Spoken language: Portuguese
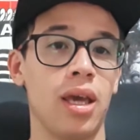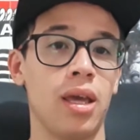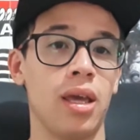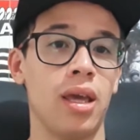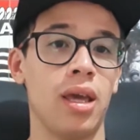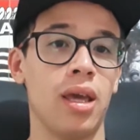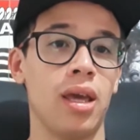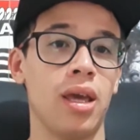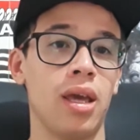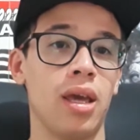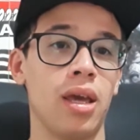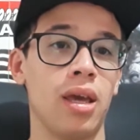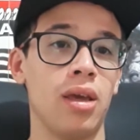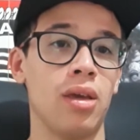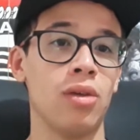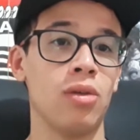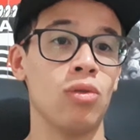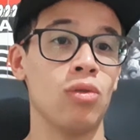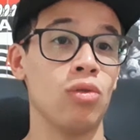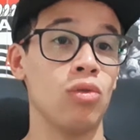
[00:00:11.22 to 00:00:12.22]

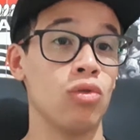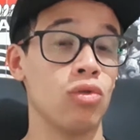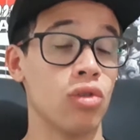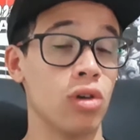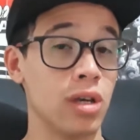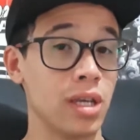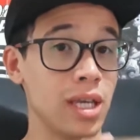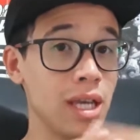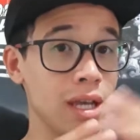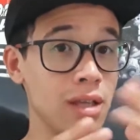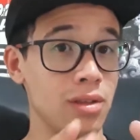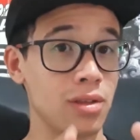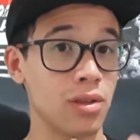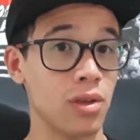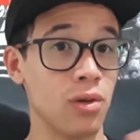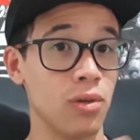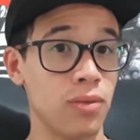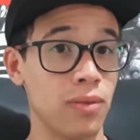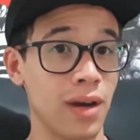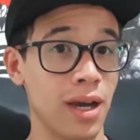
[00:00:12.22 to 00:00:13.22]
É... Só que antes
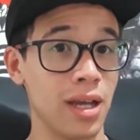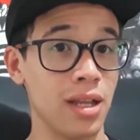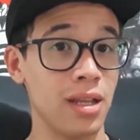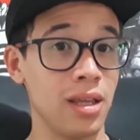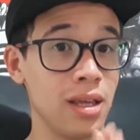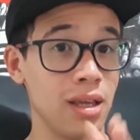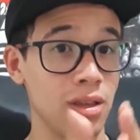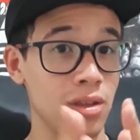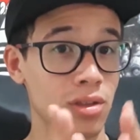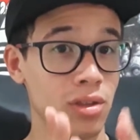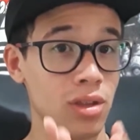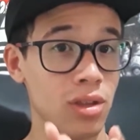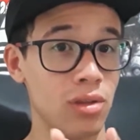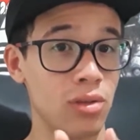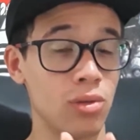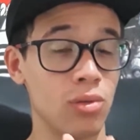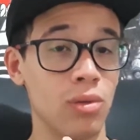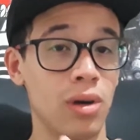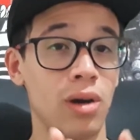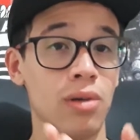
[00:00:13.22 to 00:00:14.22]
que eu fale
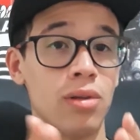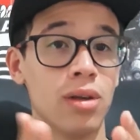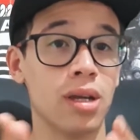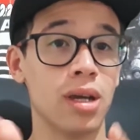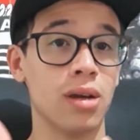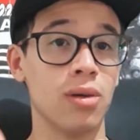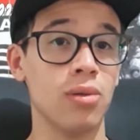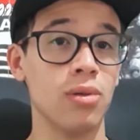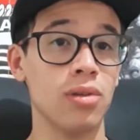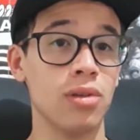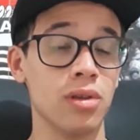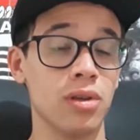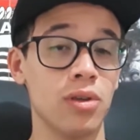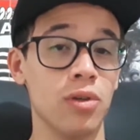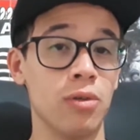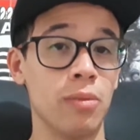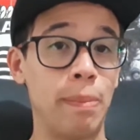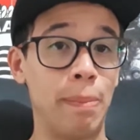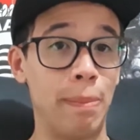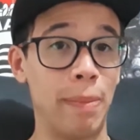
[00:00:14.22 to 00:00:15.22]
disso, a única coisa
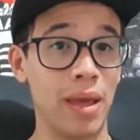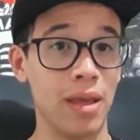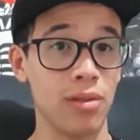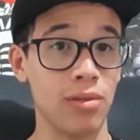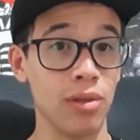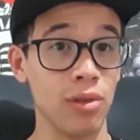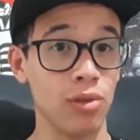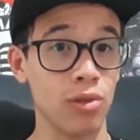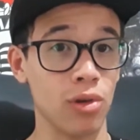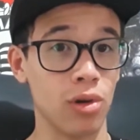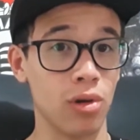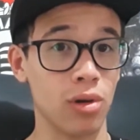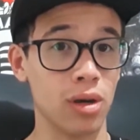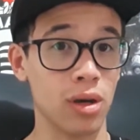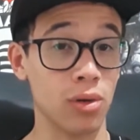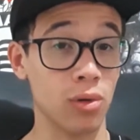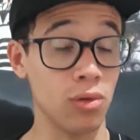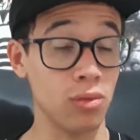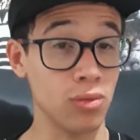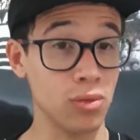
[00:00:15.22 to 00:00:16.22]
que eu peço em
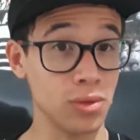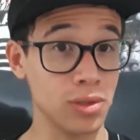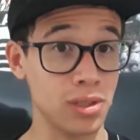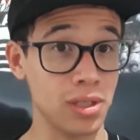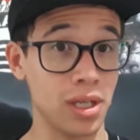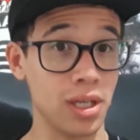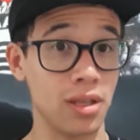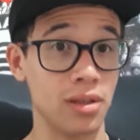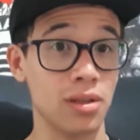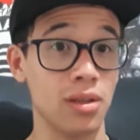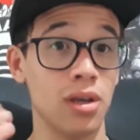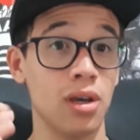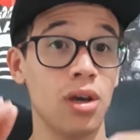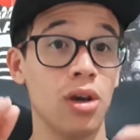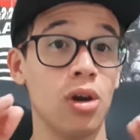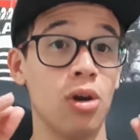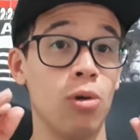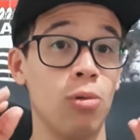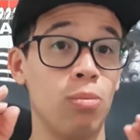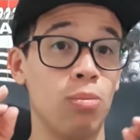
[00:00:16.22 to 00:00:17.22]
troca com vocês,
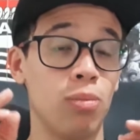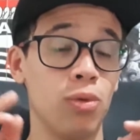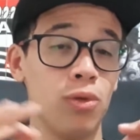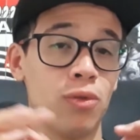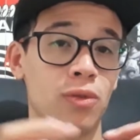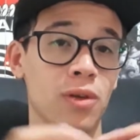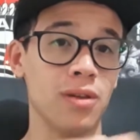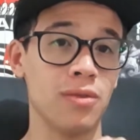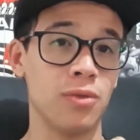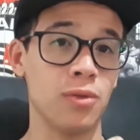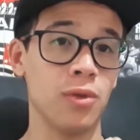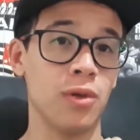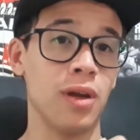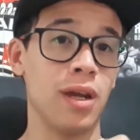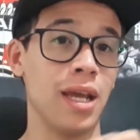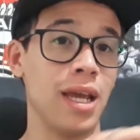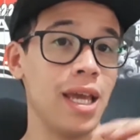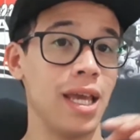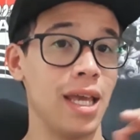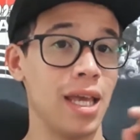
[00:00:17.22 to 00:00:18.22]
por favor,
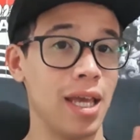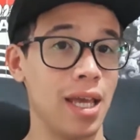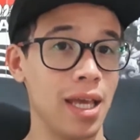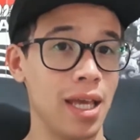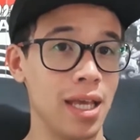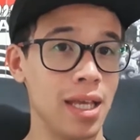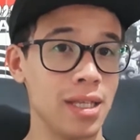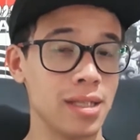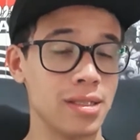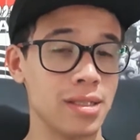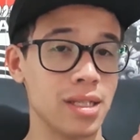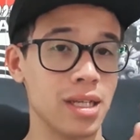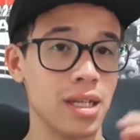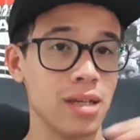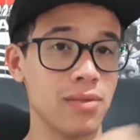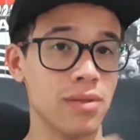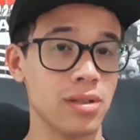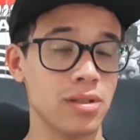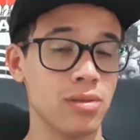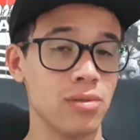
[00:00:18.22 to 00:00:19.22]

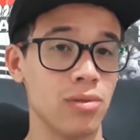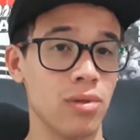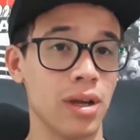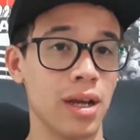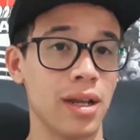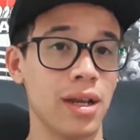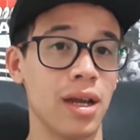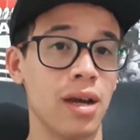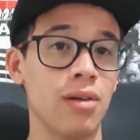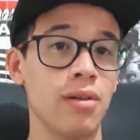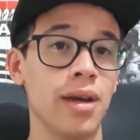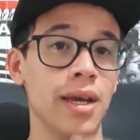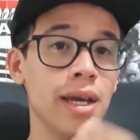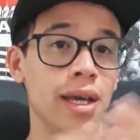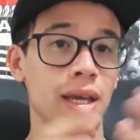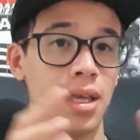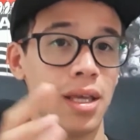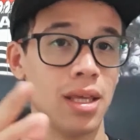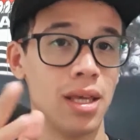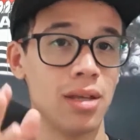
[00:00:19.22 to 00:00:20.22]
inscreva-se no canal
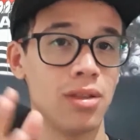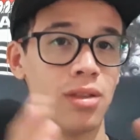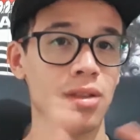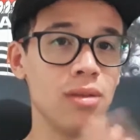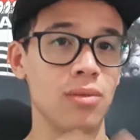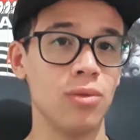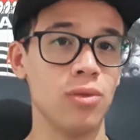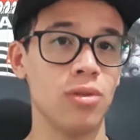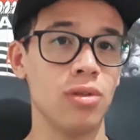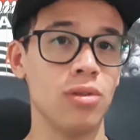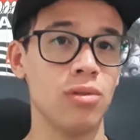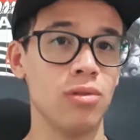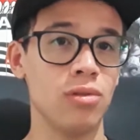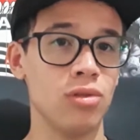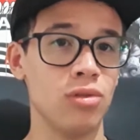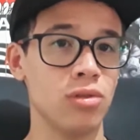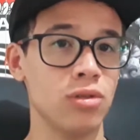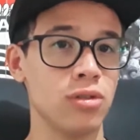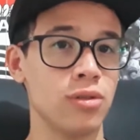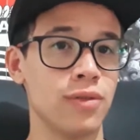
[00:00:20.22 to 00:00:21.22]
e ative o sininho
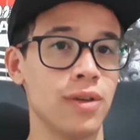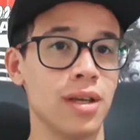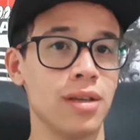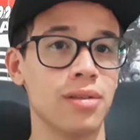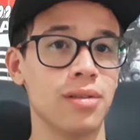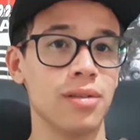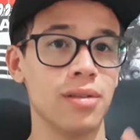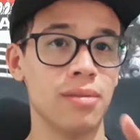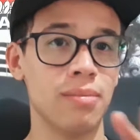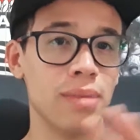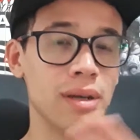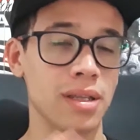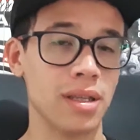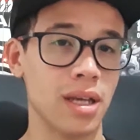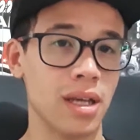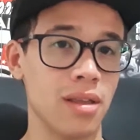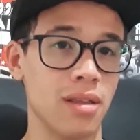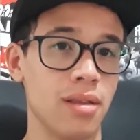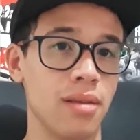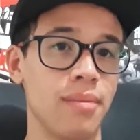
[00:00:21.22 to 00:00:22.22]
de notificação para estar
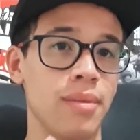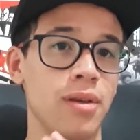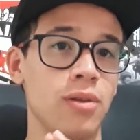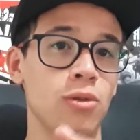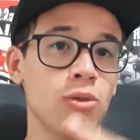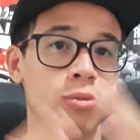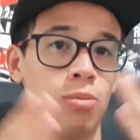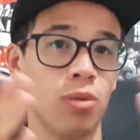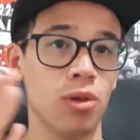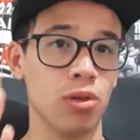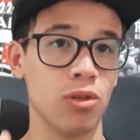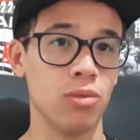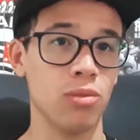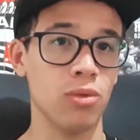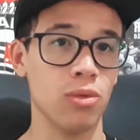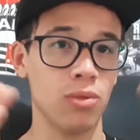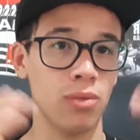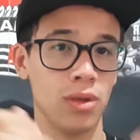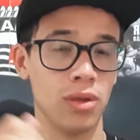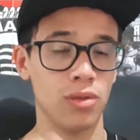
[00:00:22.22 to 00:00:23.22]
tá recebendo os
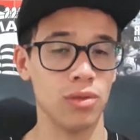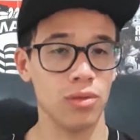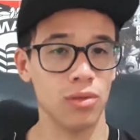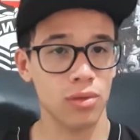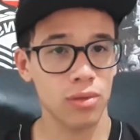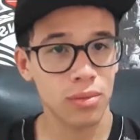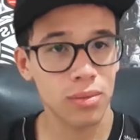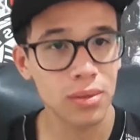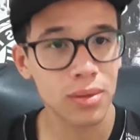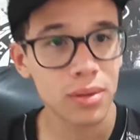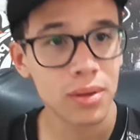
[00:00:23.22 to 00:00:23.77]
próximos vídeos.